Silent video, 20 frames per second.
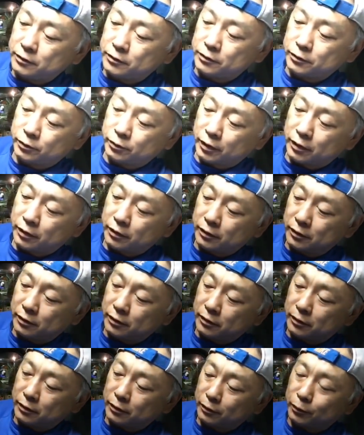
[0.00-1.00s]
ちょっとね、
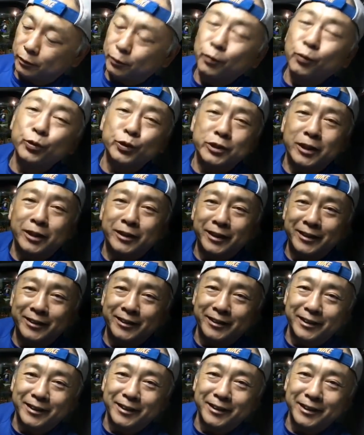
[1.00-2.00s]
これオートしかないん
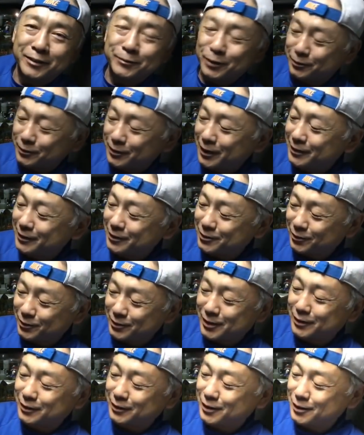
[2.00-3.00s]
でね、今暗いんでちょっと
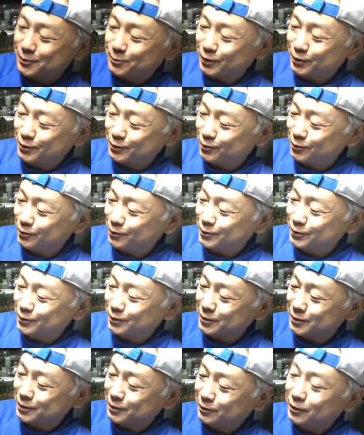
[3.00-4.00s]
シャッタースピードすごく遅い
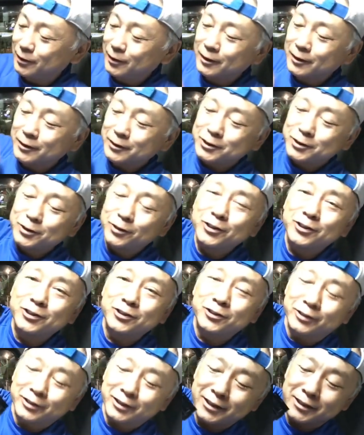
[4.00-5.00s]
ですけど、ちょっ
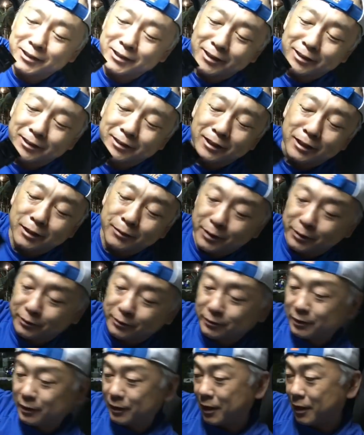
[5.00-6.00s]
とね、シャッター
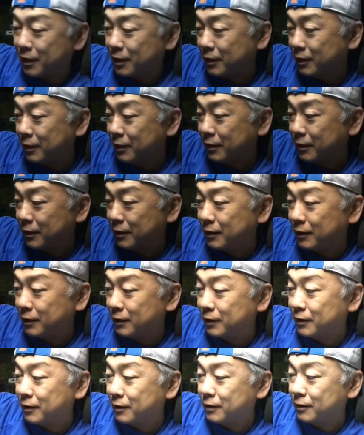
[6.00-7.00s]
膜にね、
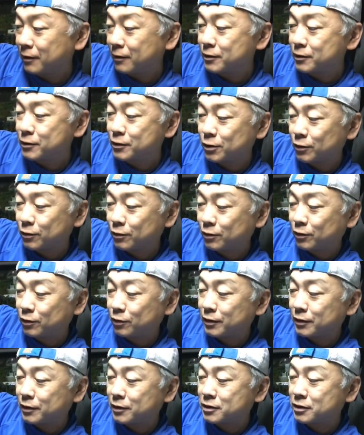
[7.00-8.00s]
えー、ちょっ
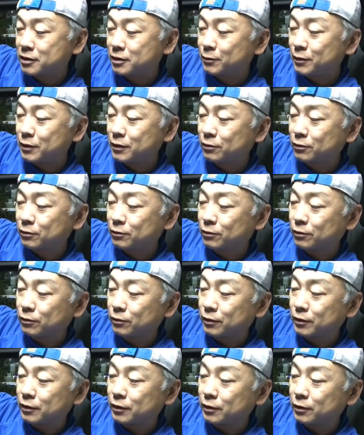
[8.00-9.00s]
とだけシミと、
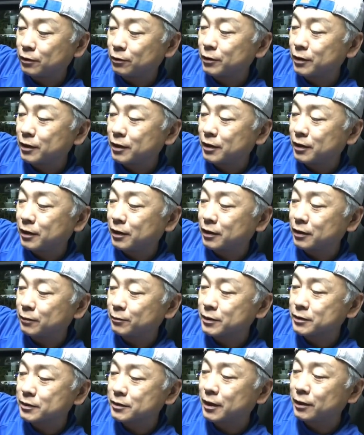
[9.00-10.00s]
えー、よれがあり
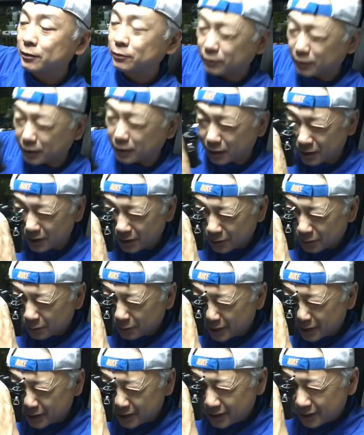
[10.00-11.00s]
ます。あとね、
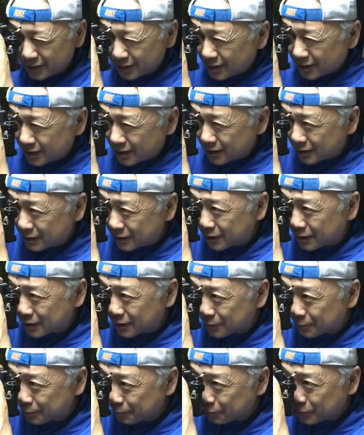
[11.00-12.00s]
ファインダーが
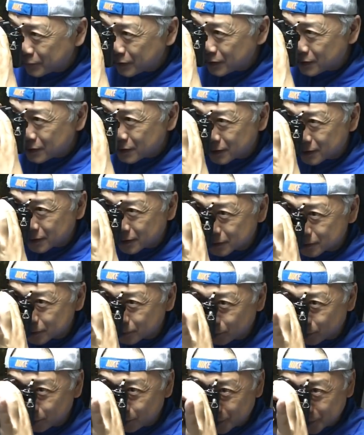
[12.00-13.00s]
ね、まあ、
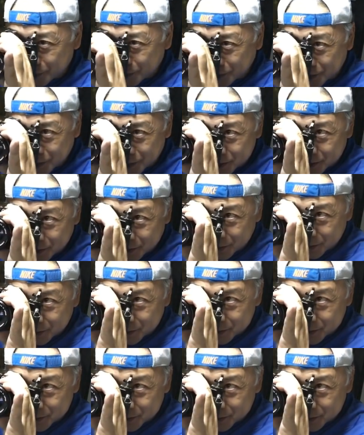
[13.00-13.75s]
そこまで綺麗じゃない